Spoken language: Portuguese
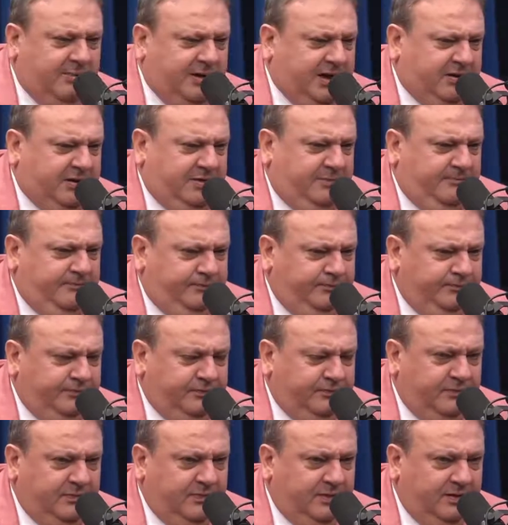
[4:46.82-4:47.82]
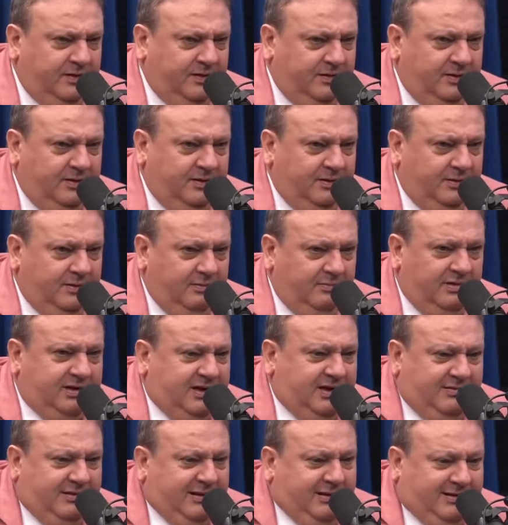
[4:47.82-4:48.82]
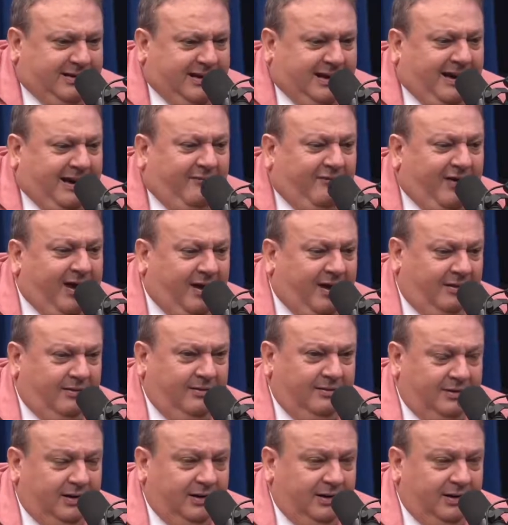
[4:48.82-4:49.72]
merda. Mas é, é, tem nada a ver.